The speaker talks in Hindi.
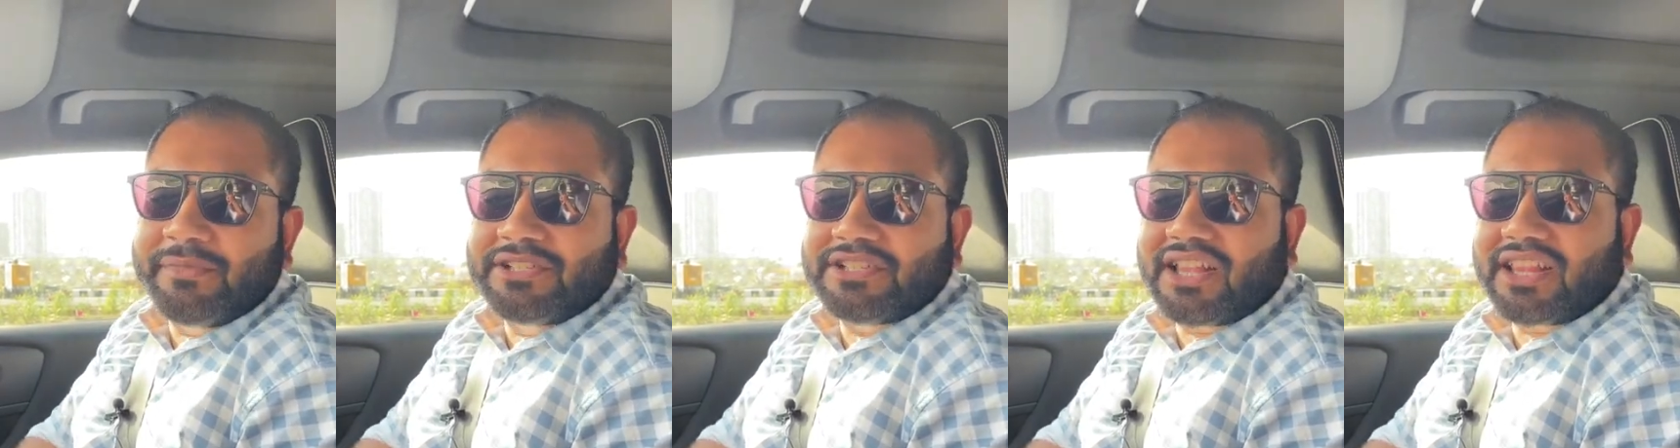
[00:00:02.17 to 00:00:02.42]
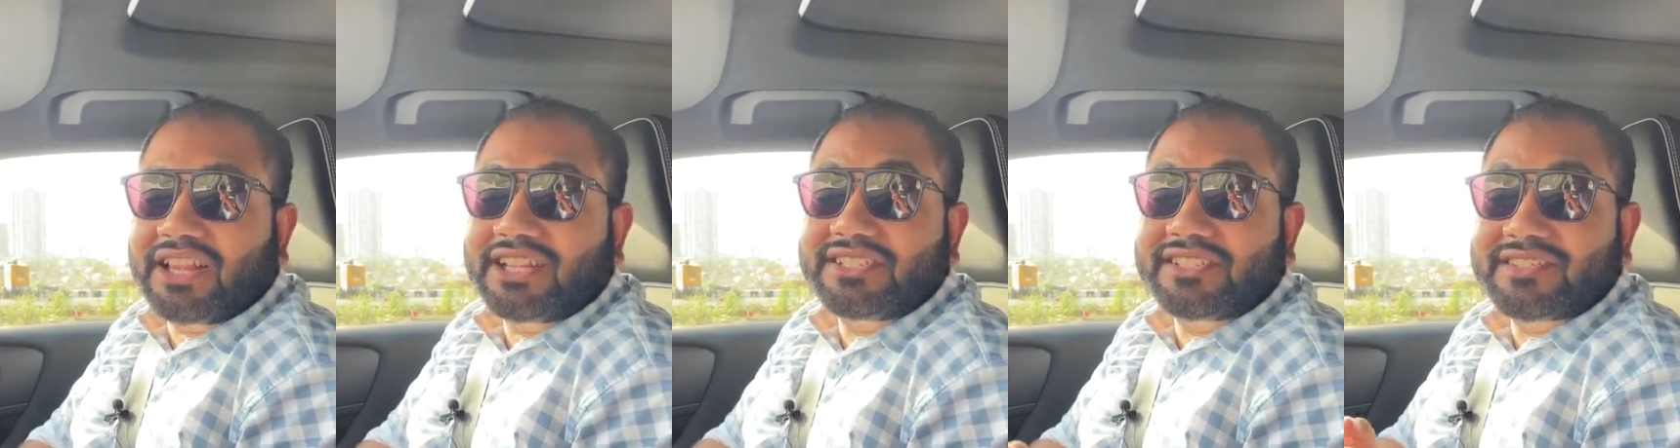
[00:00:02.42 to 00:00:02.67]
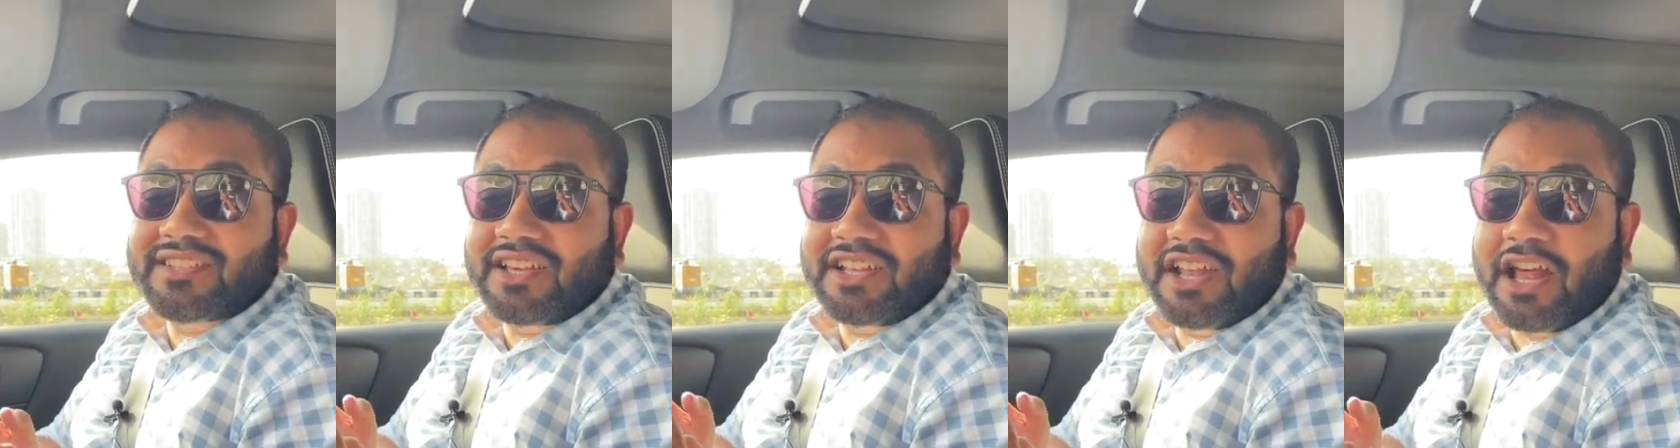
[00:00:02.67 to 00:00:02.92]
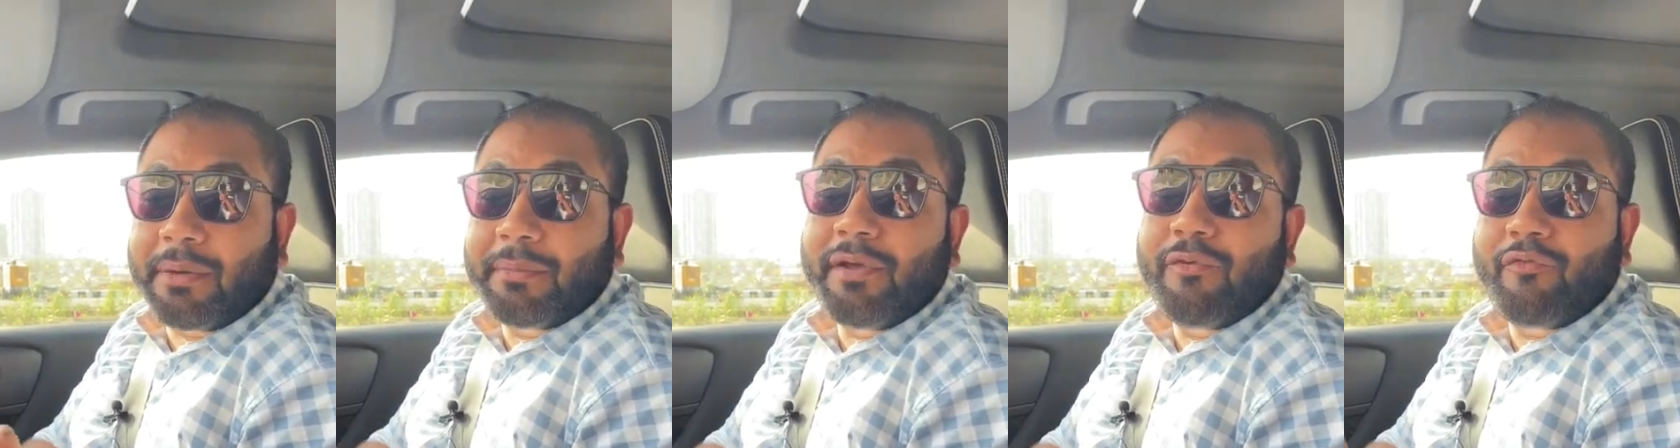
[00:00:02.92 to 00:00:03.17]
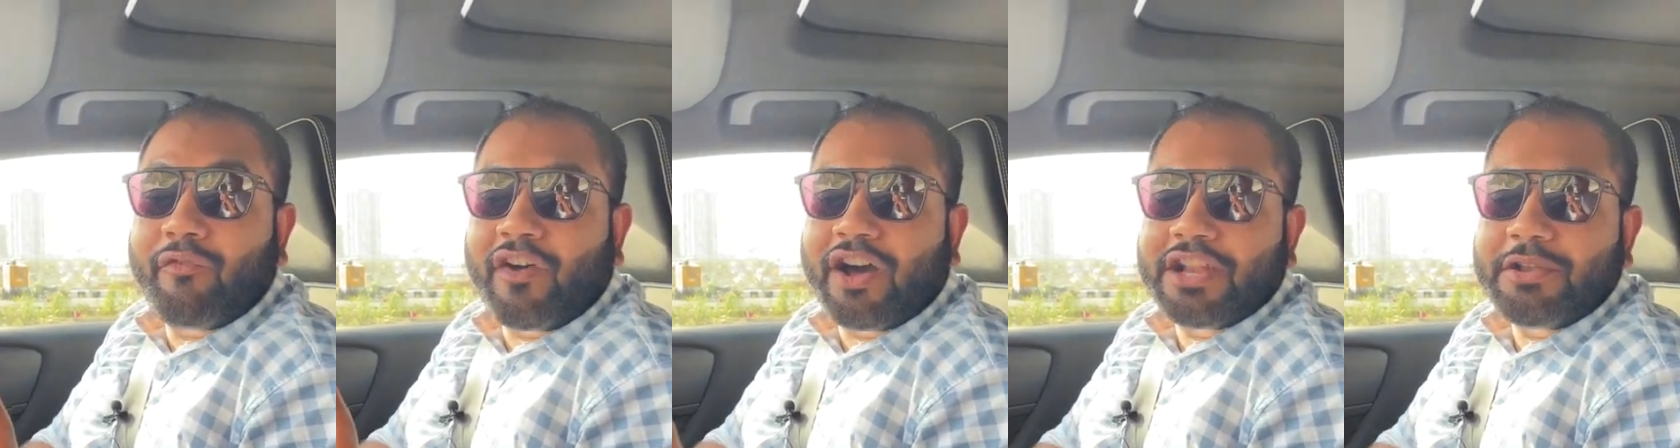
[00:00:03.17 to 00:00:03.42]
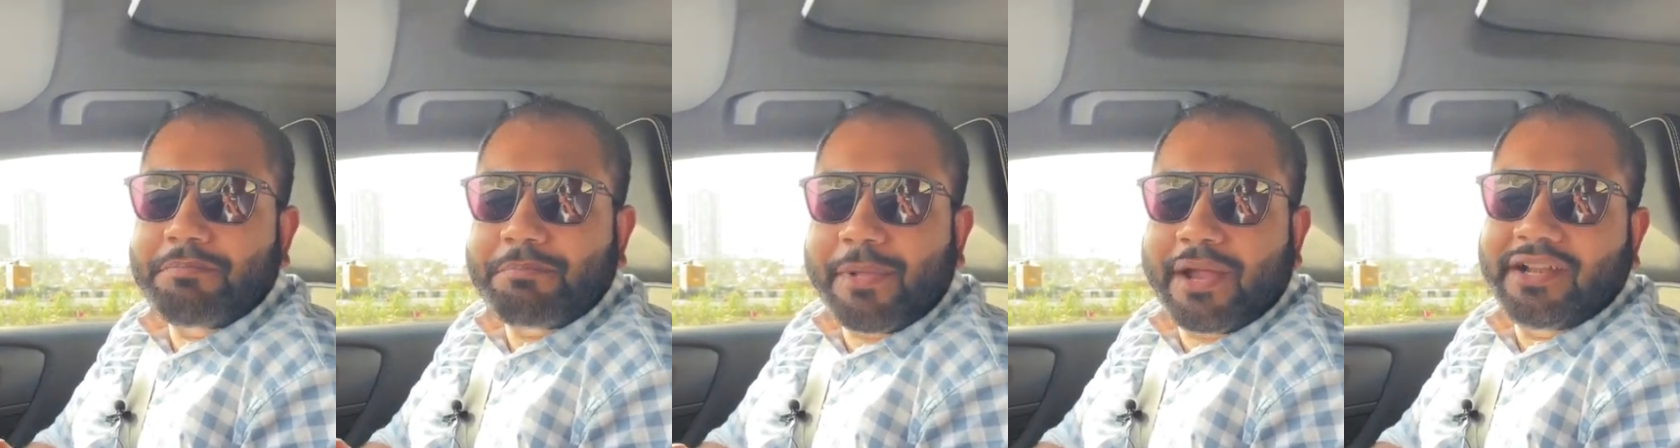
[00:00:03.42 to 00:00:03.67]
मिल जाता है जिसका नाम है
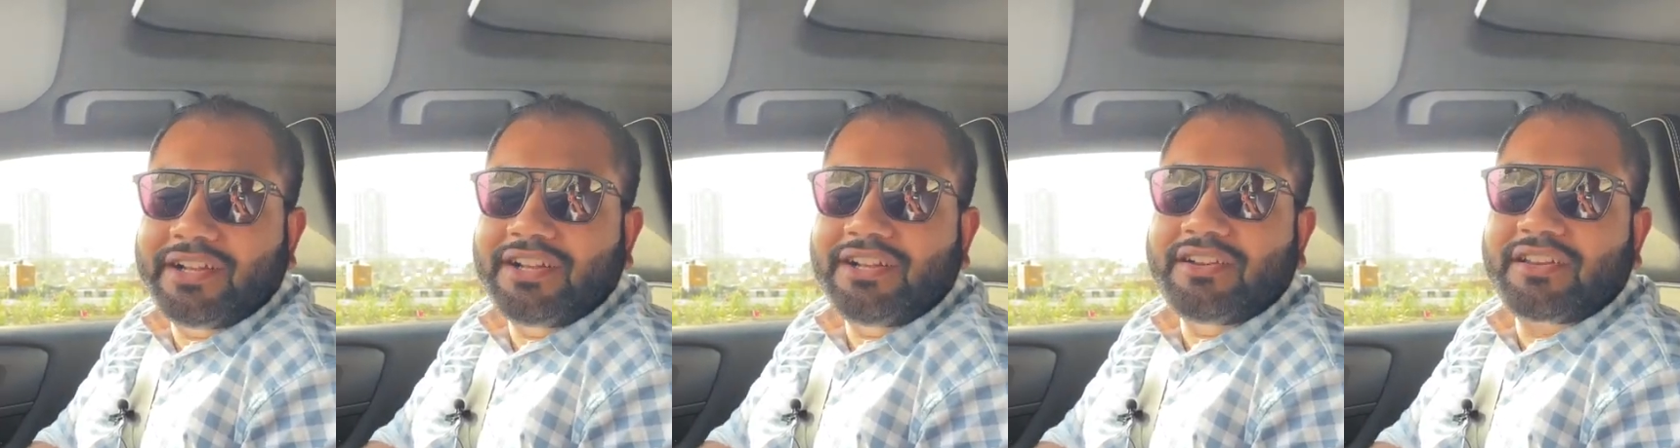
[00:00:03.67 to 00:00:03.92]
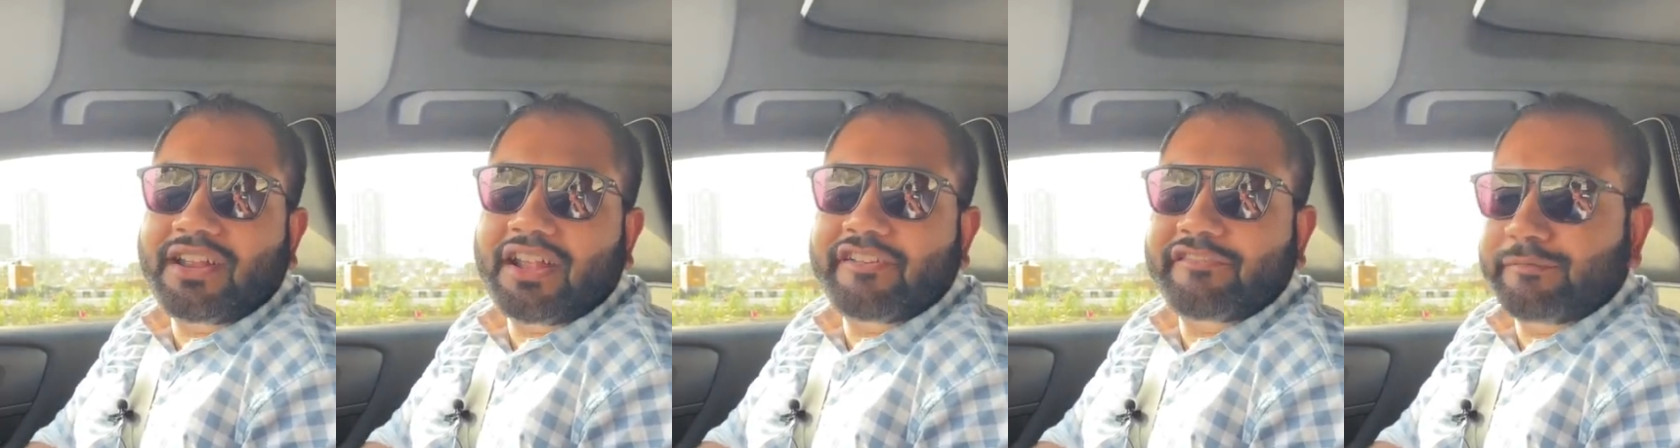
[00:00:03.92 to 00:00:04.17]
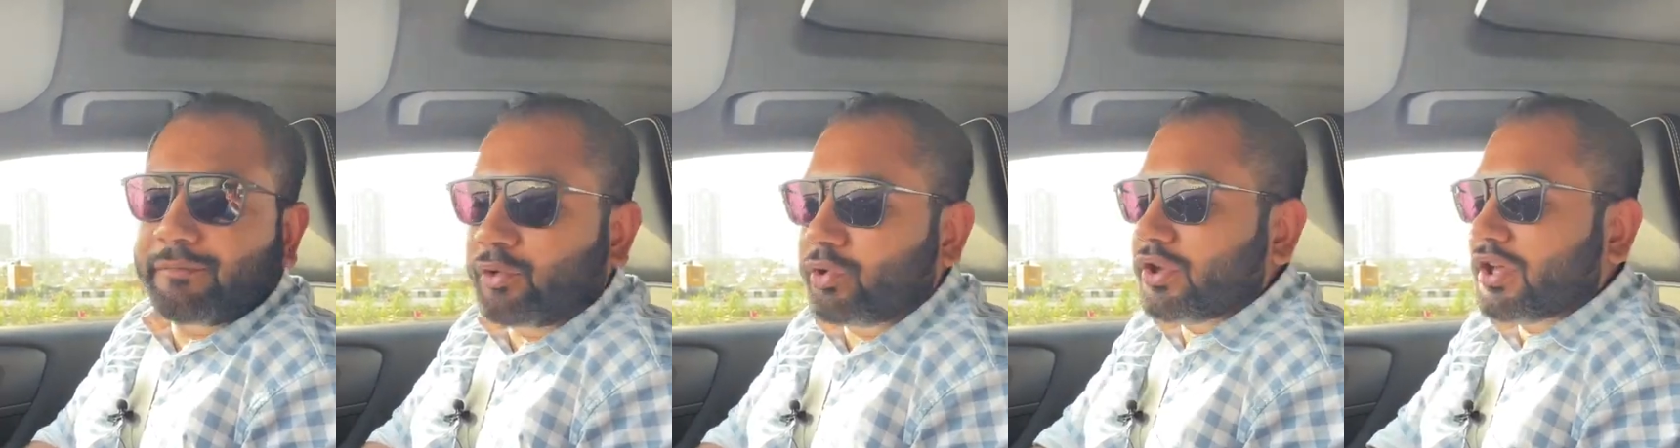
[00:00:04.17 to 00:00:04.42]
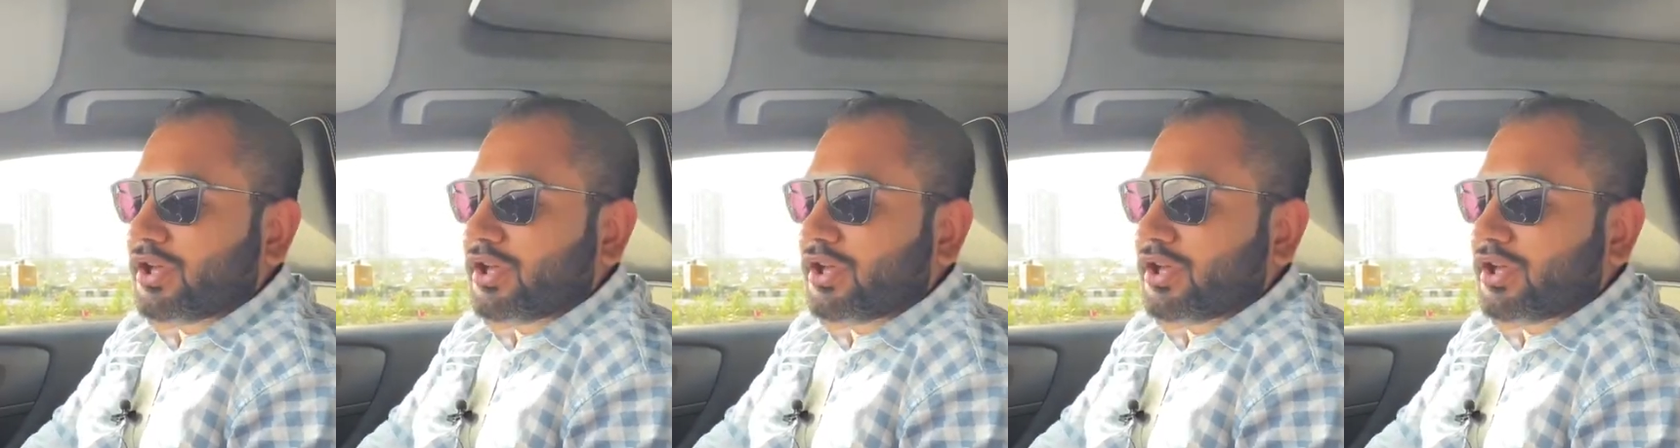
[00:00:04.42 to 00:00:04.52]
वन पेडल ड्राइव मोड